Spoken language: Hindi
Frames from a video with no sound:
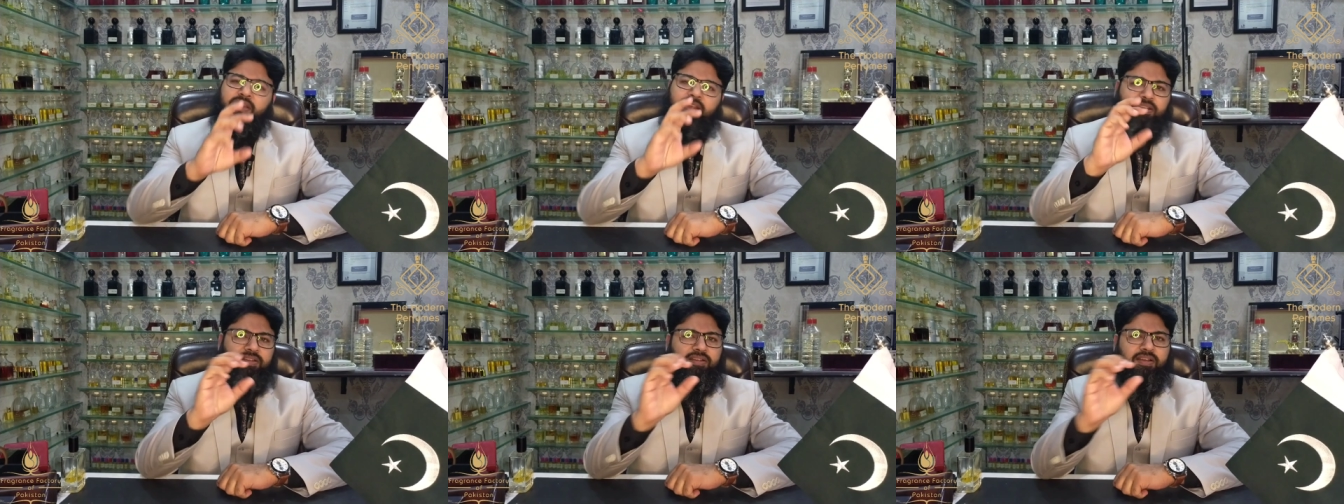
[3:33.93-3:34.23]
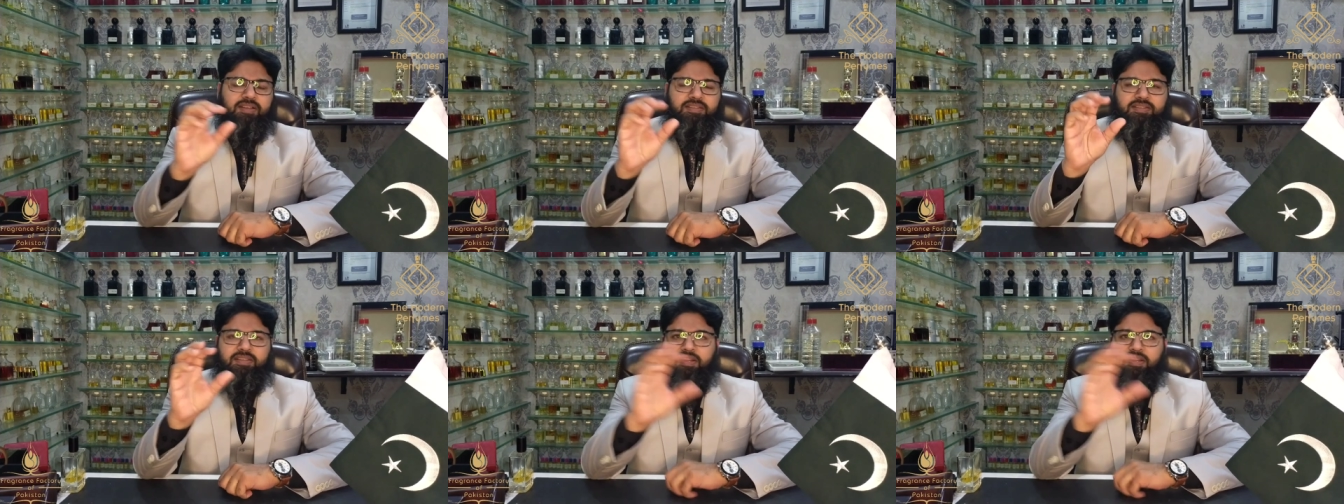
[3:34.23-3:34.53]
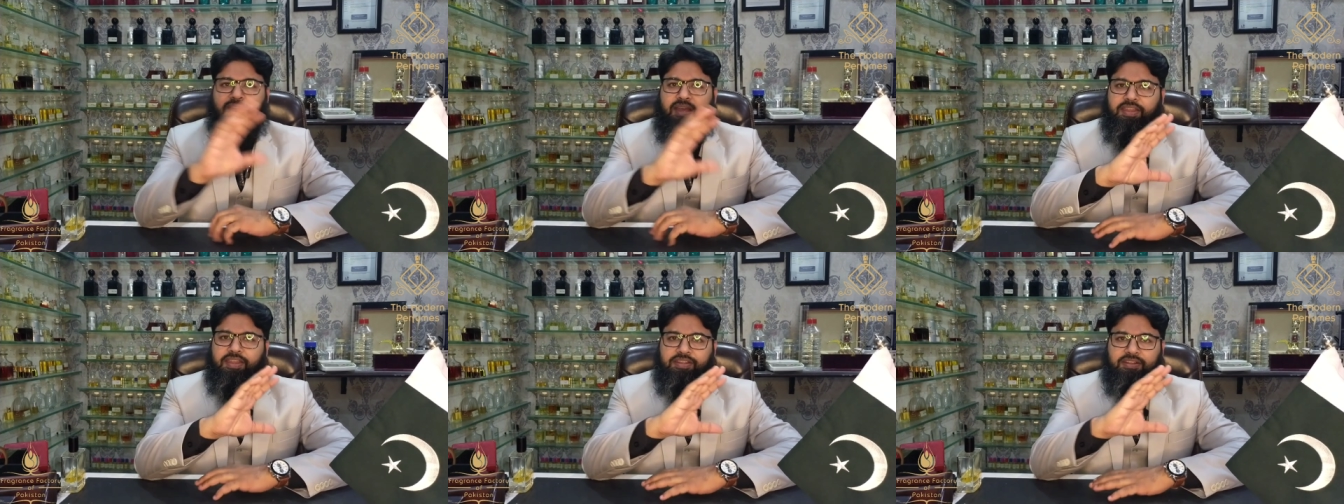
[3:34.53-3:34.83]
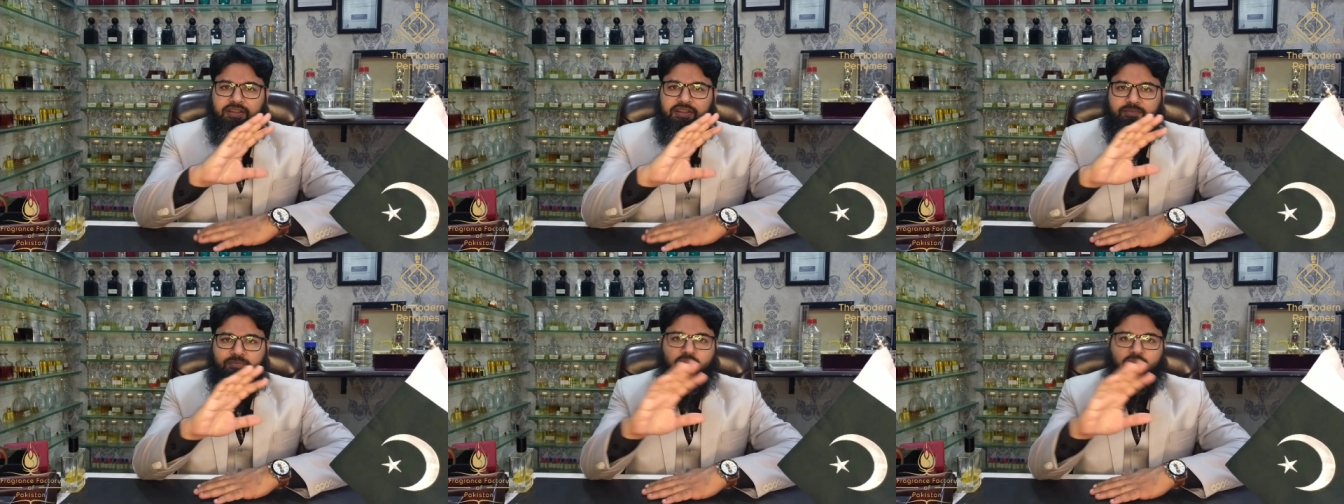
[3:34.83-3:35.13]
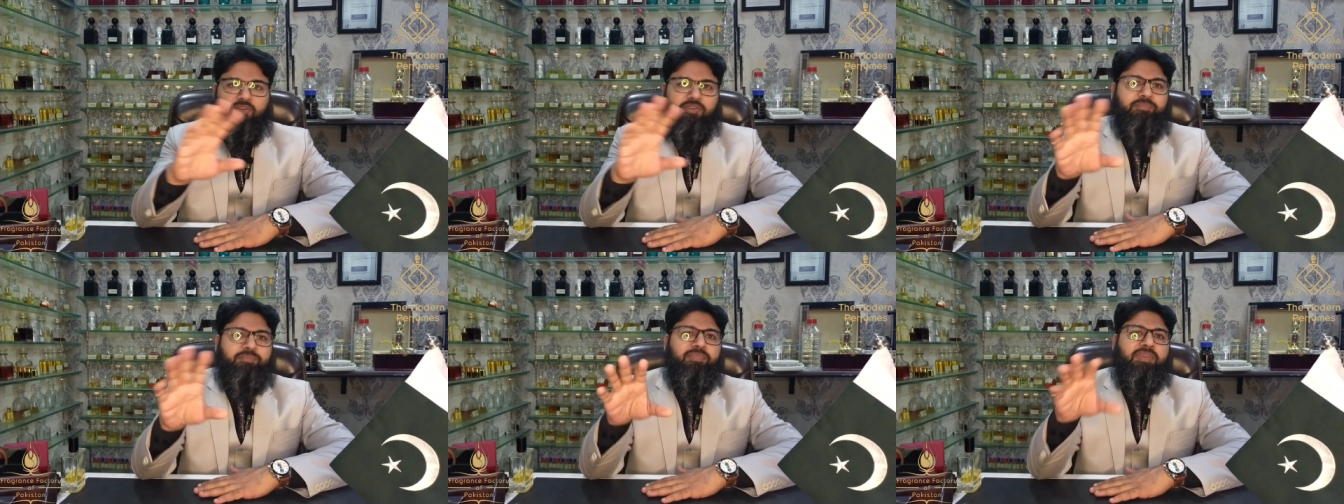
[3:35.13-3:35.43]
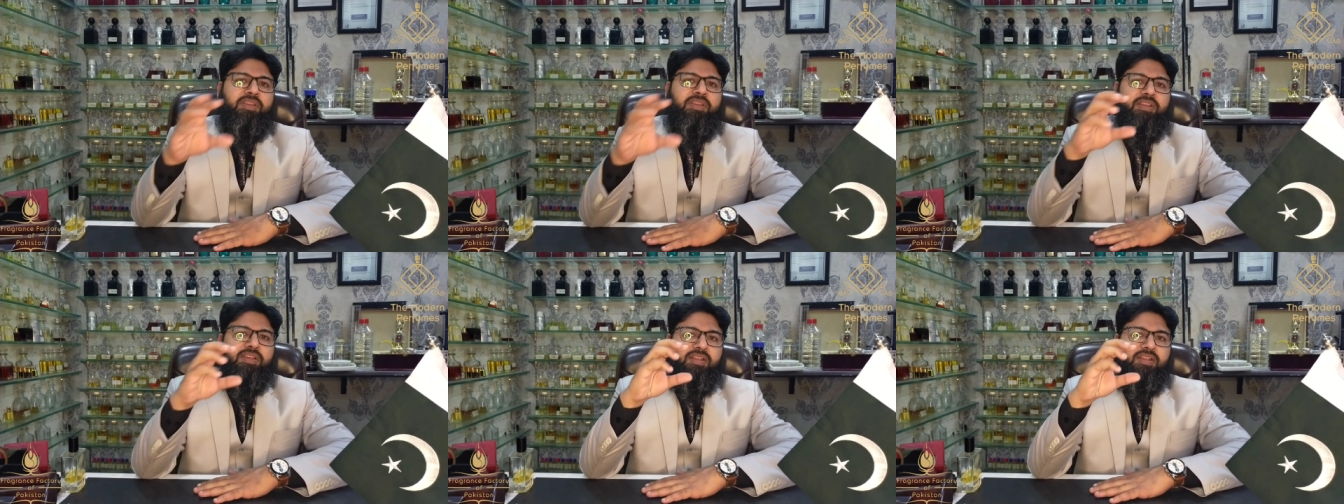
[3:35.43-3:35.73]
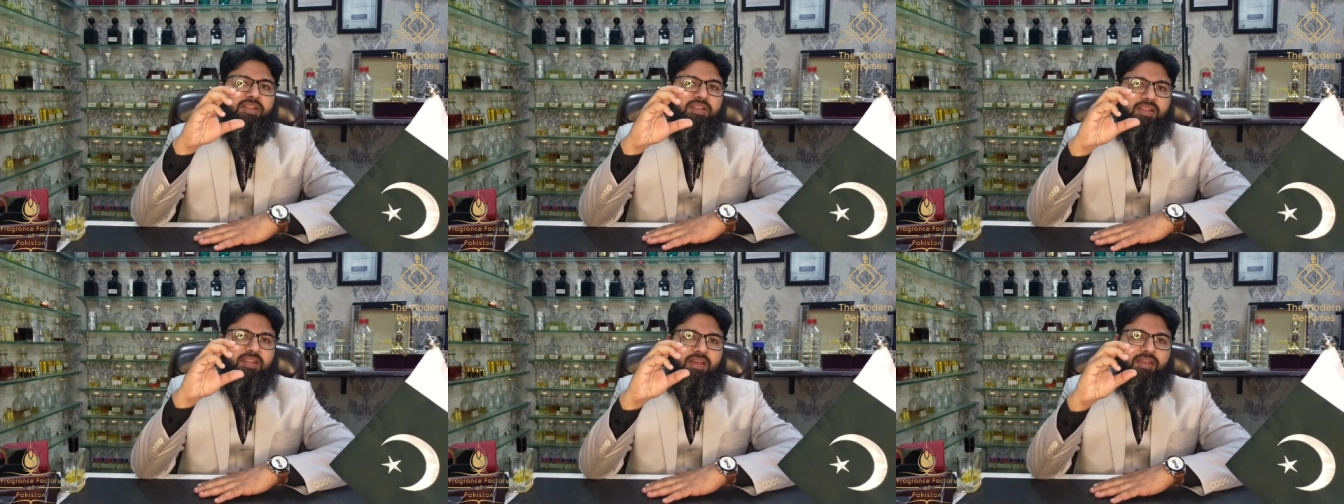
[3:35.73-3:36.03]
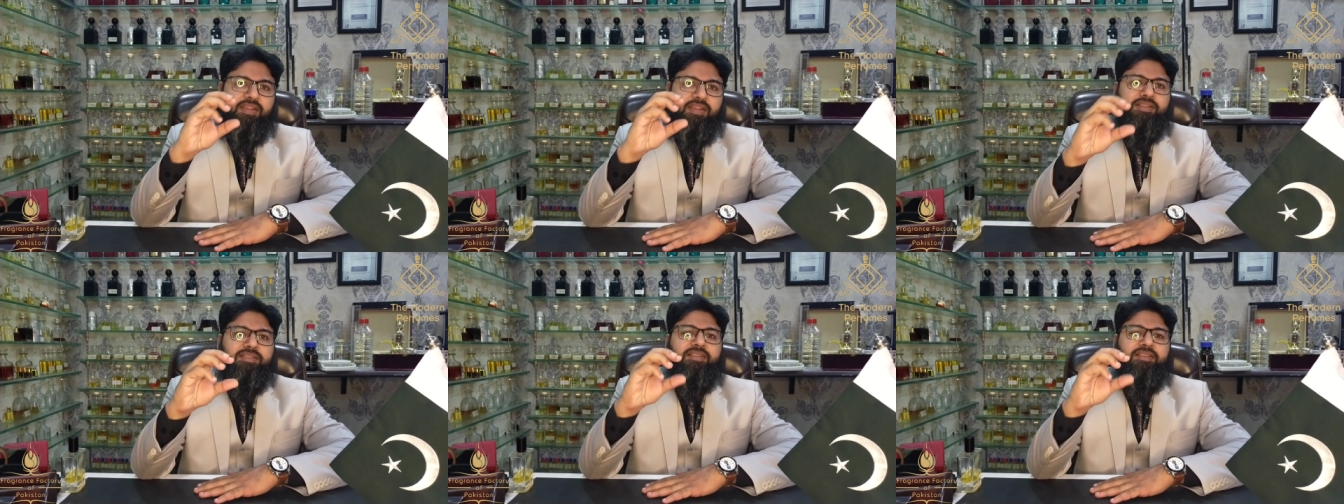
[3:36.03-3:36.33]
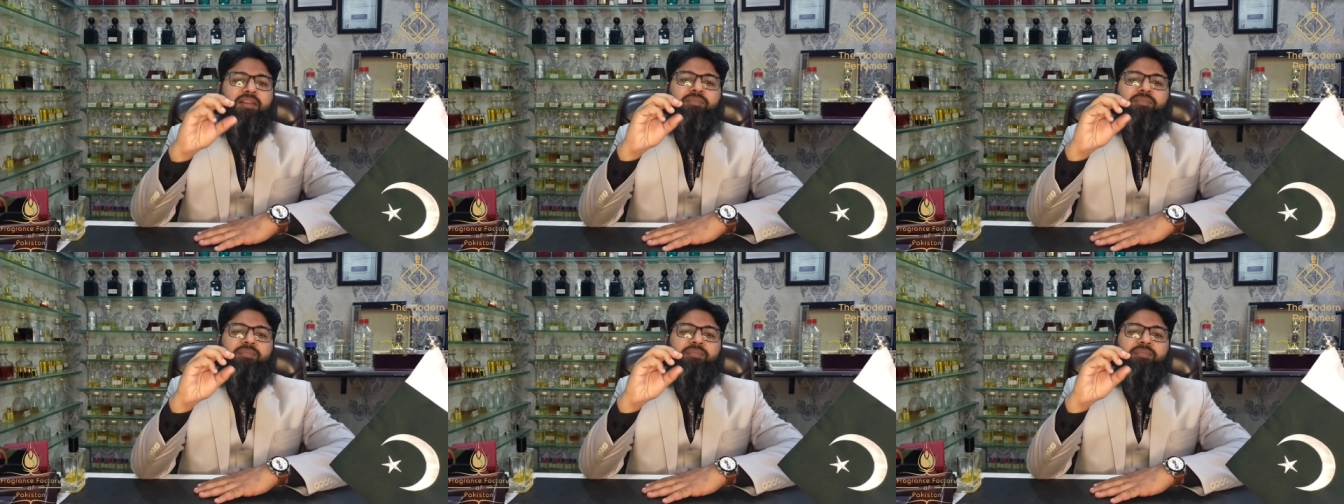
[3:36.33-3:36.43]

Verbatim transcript: हल्का सा लाइटर मोड में एक लाइट